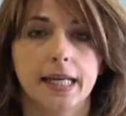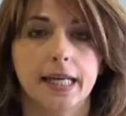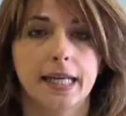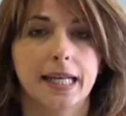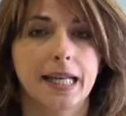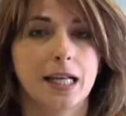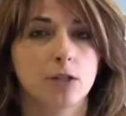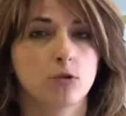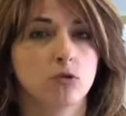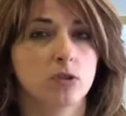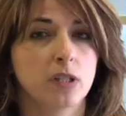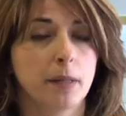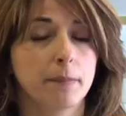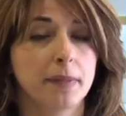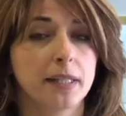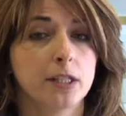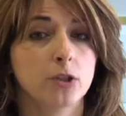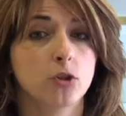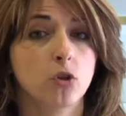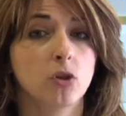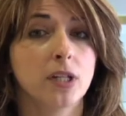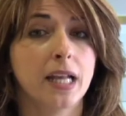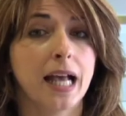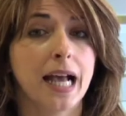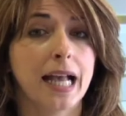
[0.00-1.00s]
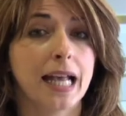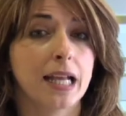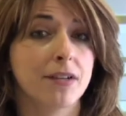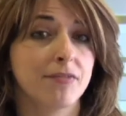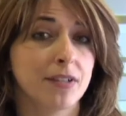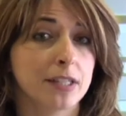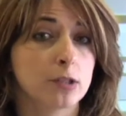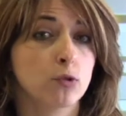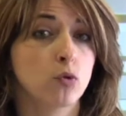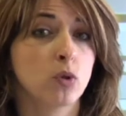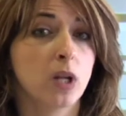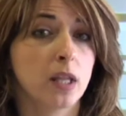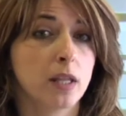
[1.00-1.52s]
El ayuntamiento y la
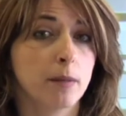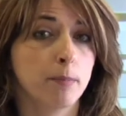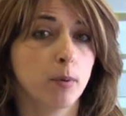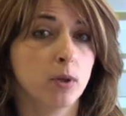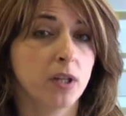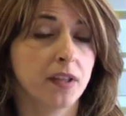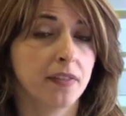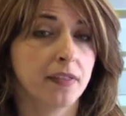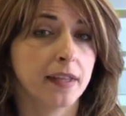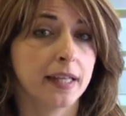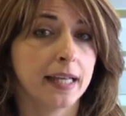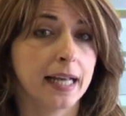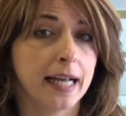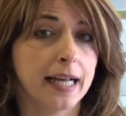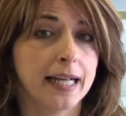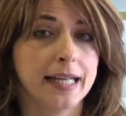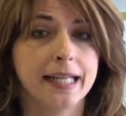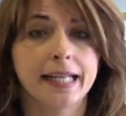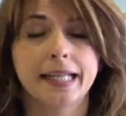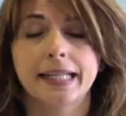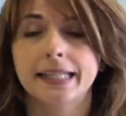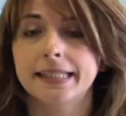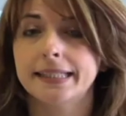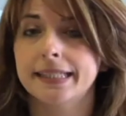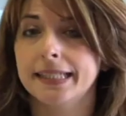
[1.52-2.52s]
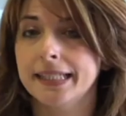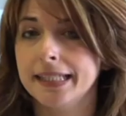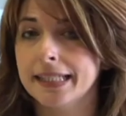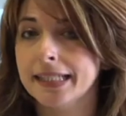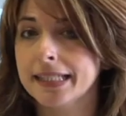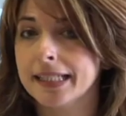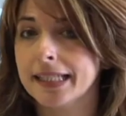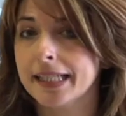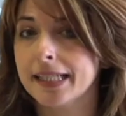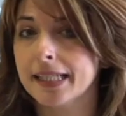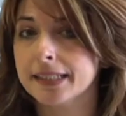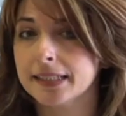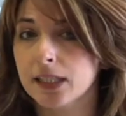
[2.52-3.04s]
jefatura de policía
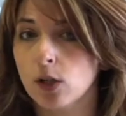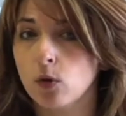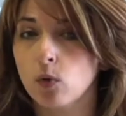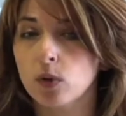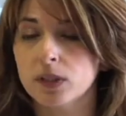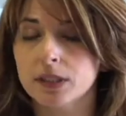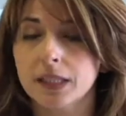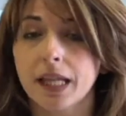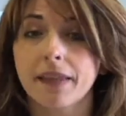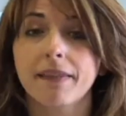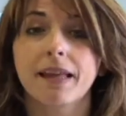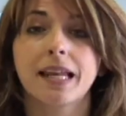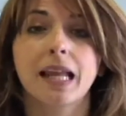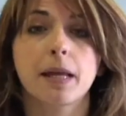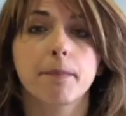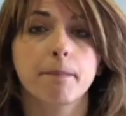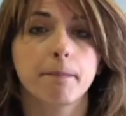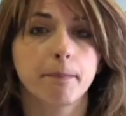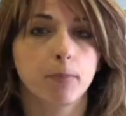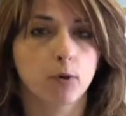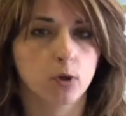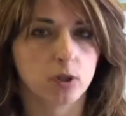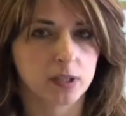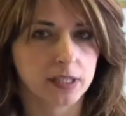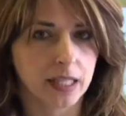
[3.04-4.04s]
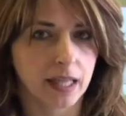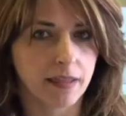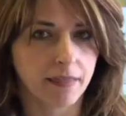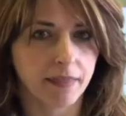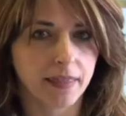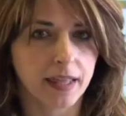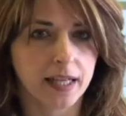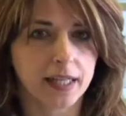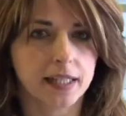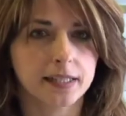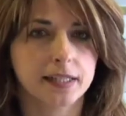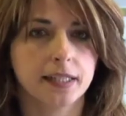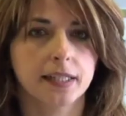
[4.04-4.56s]
tienen que darse cuenta de la
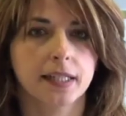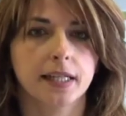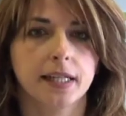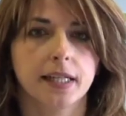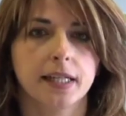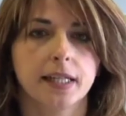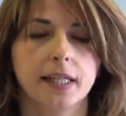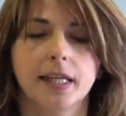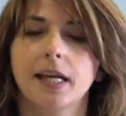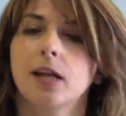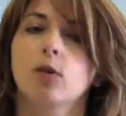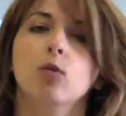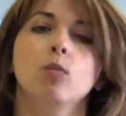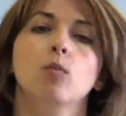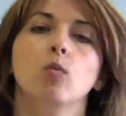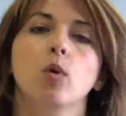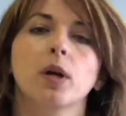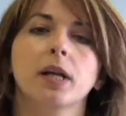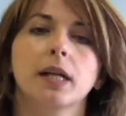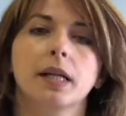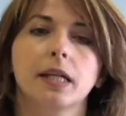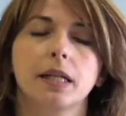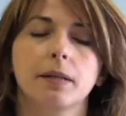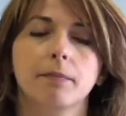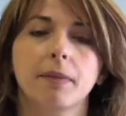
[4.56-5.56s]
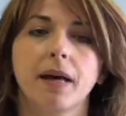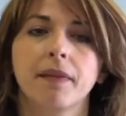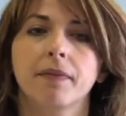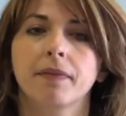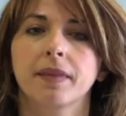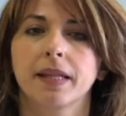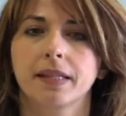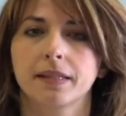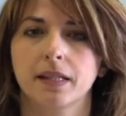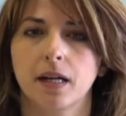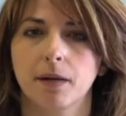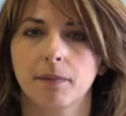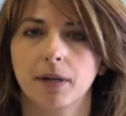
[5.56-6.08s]
importancia que tiene generar un buen clima
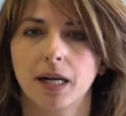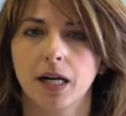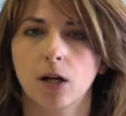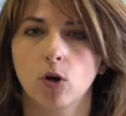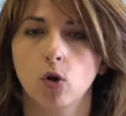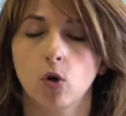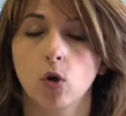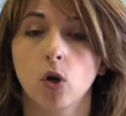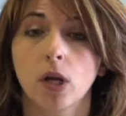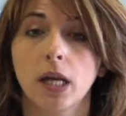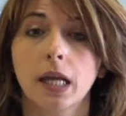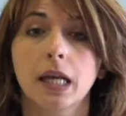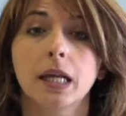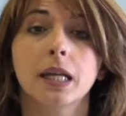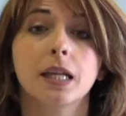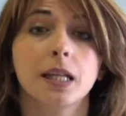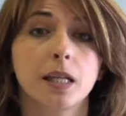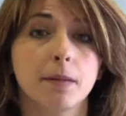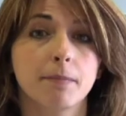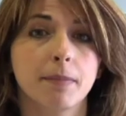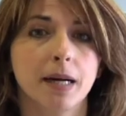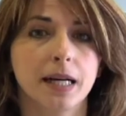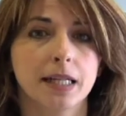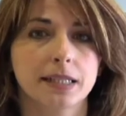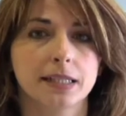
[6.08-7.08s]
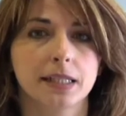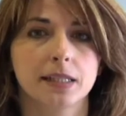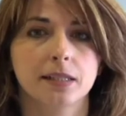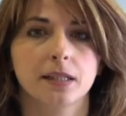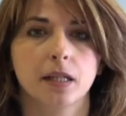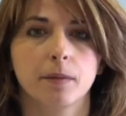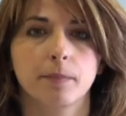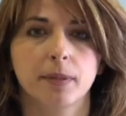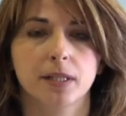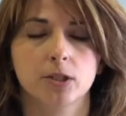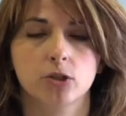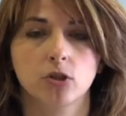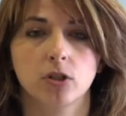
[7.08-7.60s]
de trabajo, y más
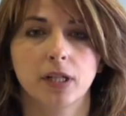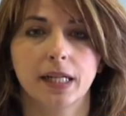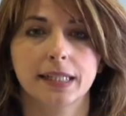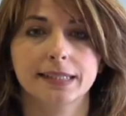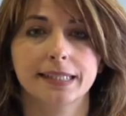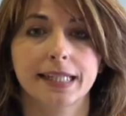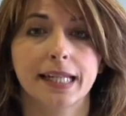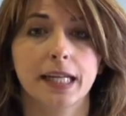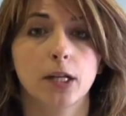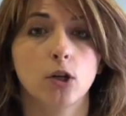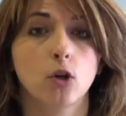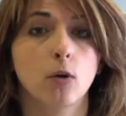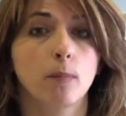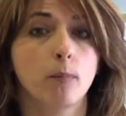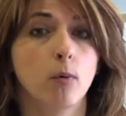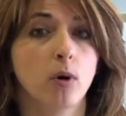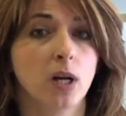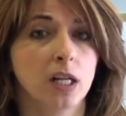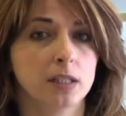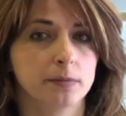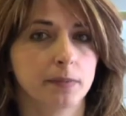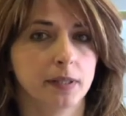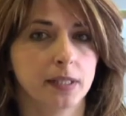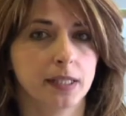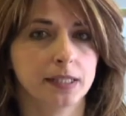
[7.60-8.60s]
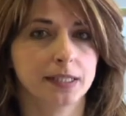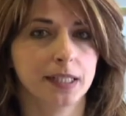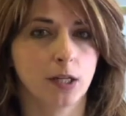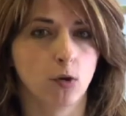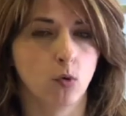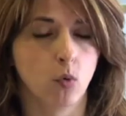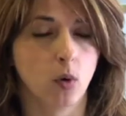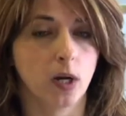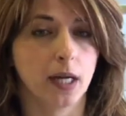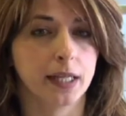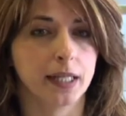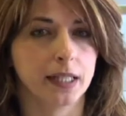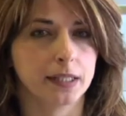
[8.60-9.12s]
entre personas que no pocas veces se
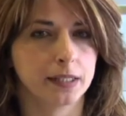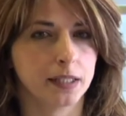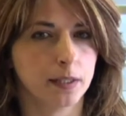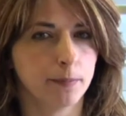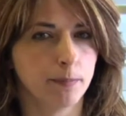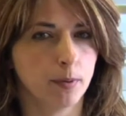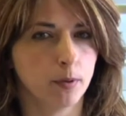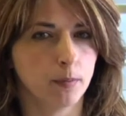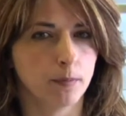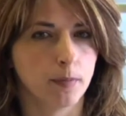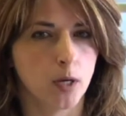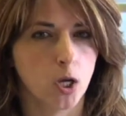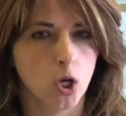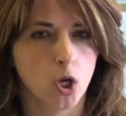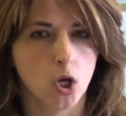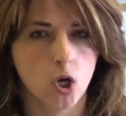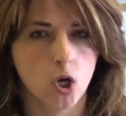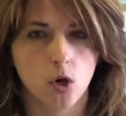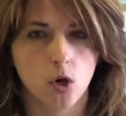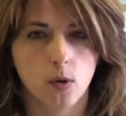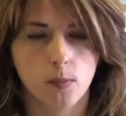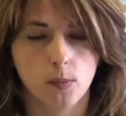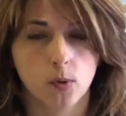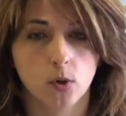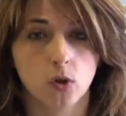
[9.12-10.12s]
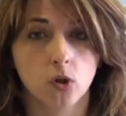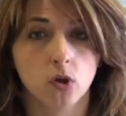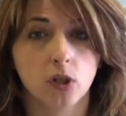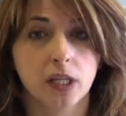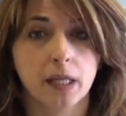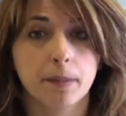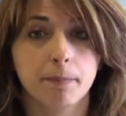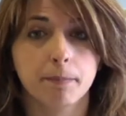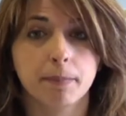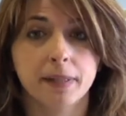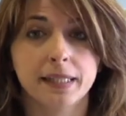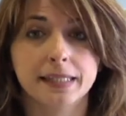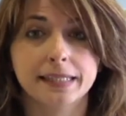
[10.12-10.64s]
juegan el tipo. Por lo
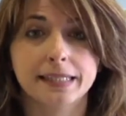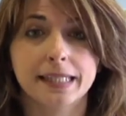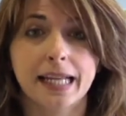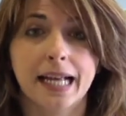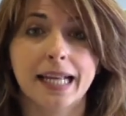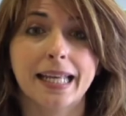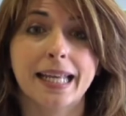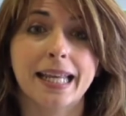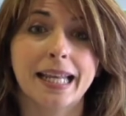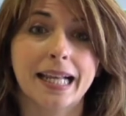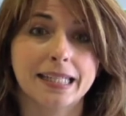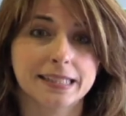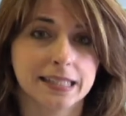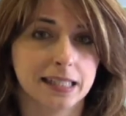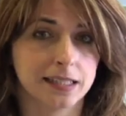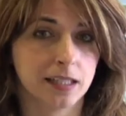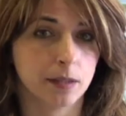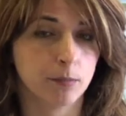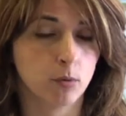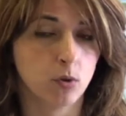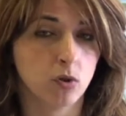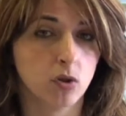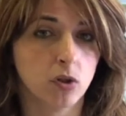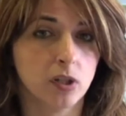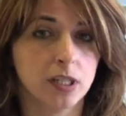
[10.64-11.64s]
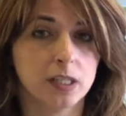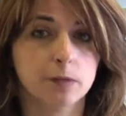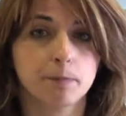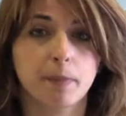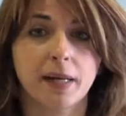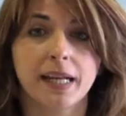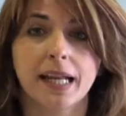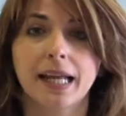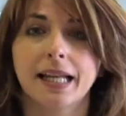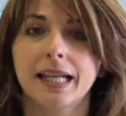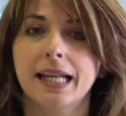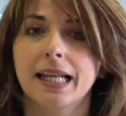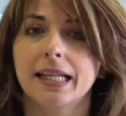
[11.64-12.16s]
que pese a que las atribuciones
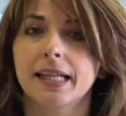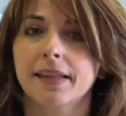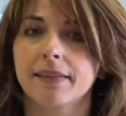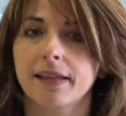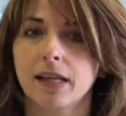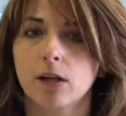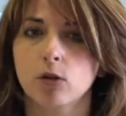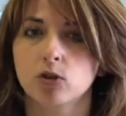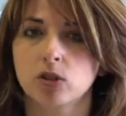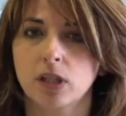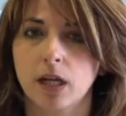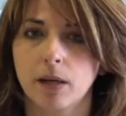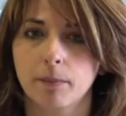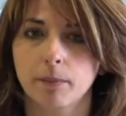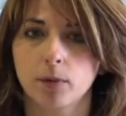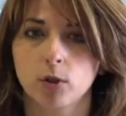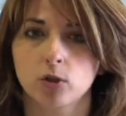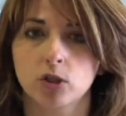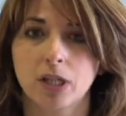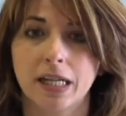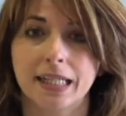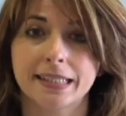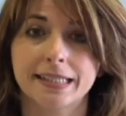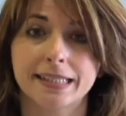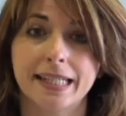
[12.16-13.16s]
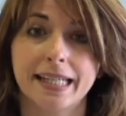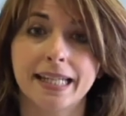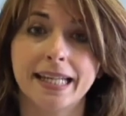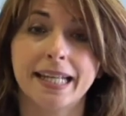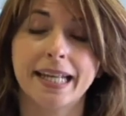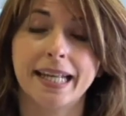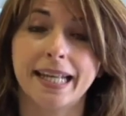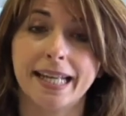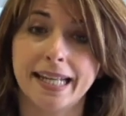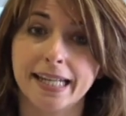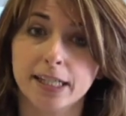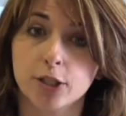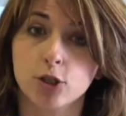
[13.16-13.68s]
para realizar los cambios las
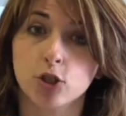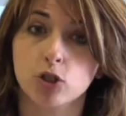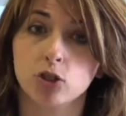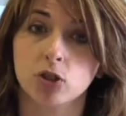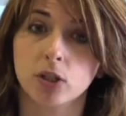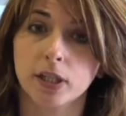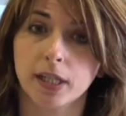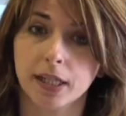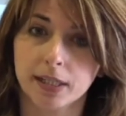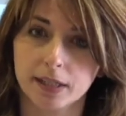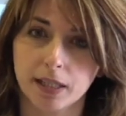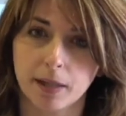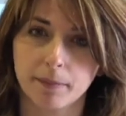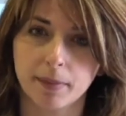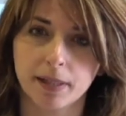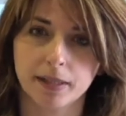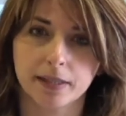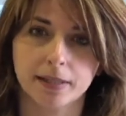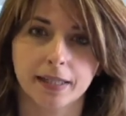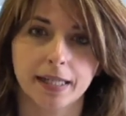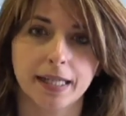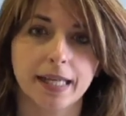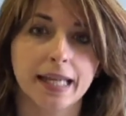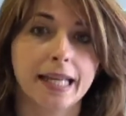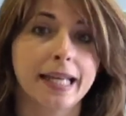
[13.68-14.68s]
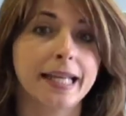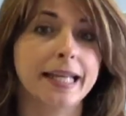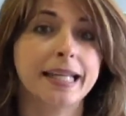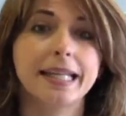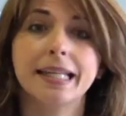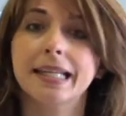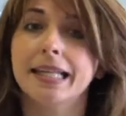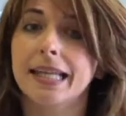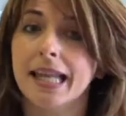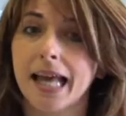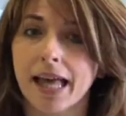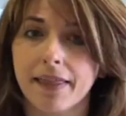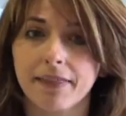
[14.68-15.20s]
tienen ellos directamente
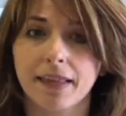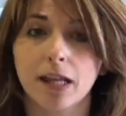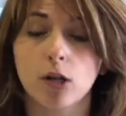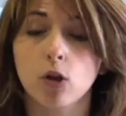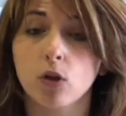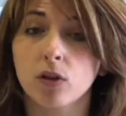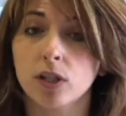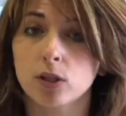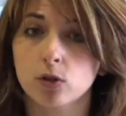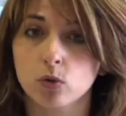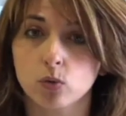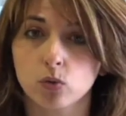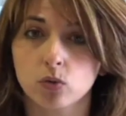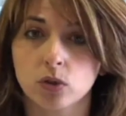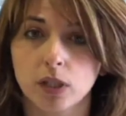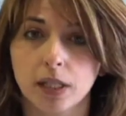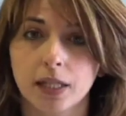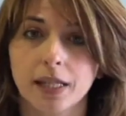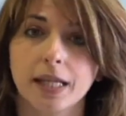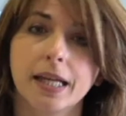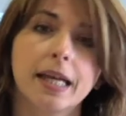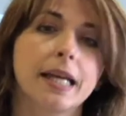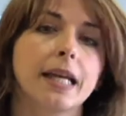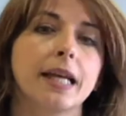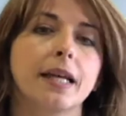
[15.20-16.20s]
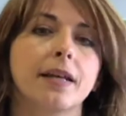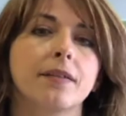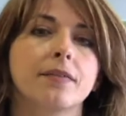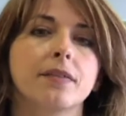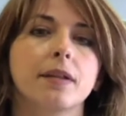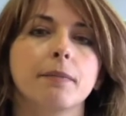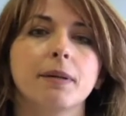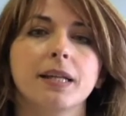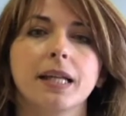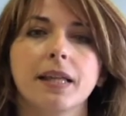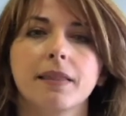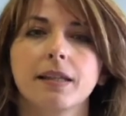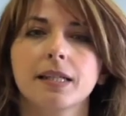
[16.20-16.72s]
y nadie lo discute,
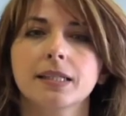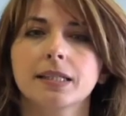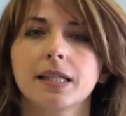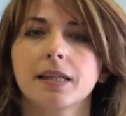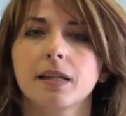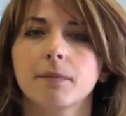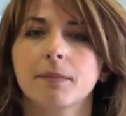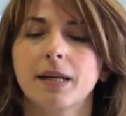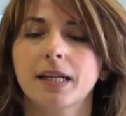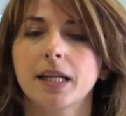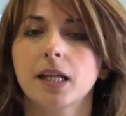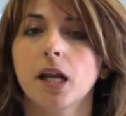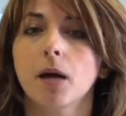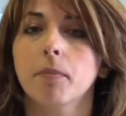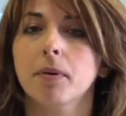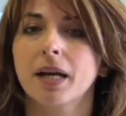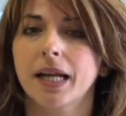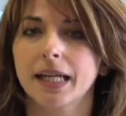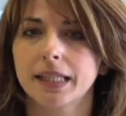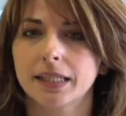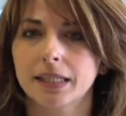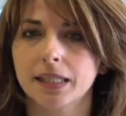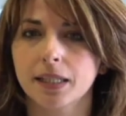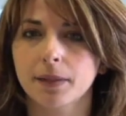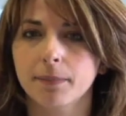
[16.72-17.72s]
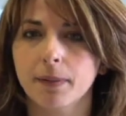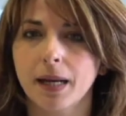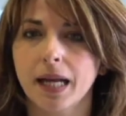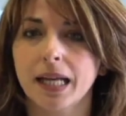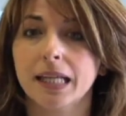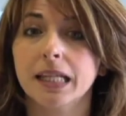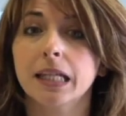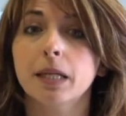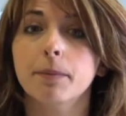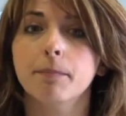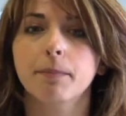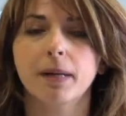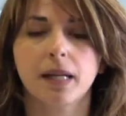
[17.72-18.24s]
deben hacerse de manera
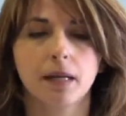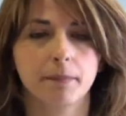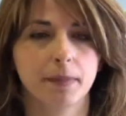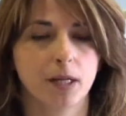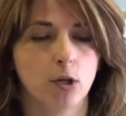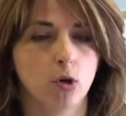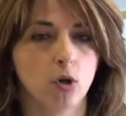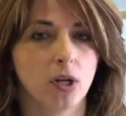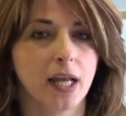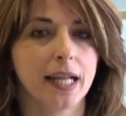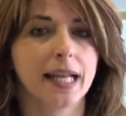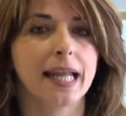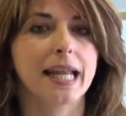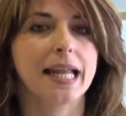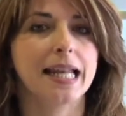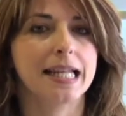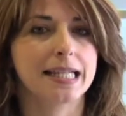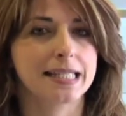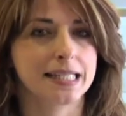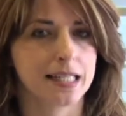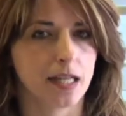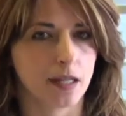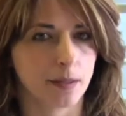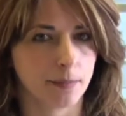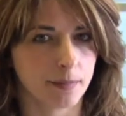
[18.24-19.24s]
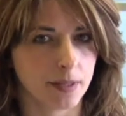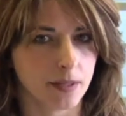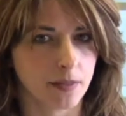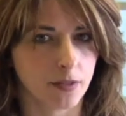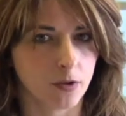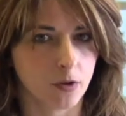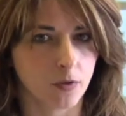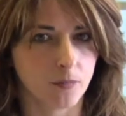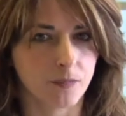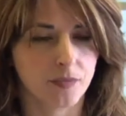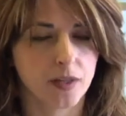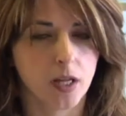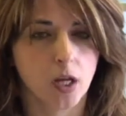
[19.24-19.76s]
objetiva y para mejorar el
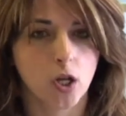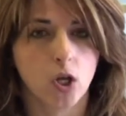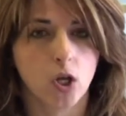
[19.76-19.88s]
servicio.